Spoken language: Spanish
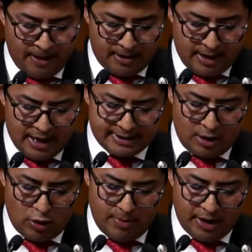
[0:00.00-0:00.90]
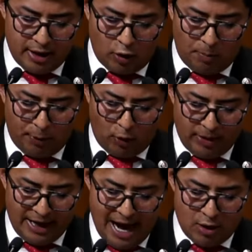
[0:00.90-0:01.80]
del Estado de México
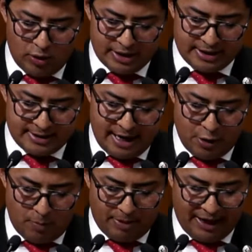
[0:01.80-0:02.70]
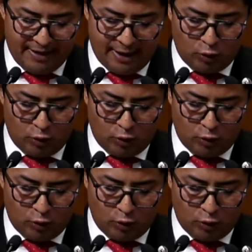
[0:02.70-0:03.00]
proveerá lo necesario para dar